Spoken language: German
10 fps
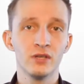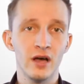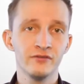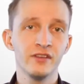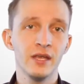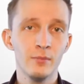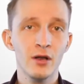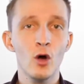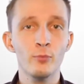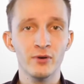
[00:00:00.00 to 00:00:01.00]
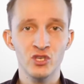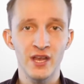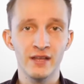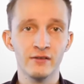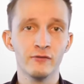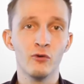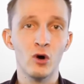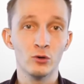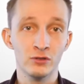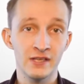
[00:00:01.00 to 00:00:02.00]
und auf die immer noch bestehenden
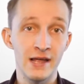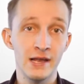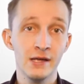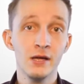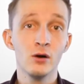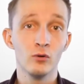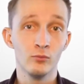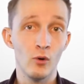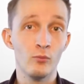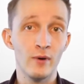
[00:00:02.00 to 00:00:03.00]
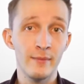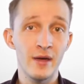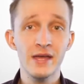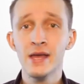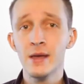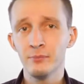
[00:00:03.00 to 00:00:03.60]
Vorurteile und Probleme,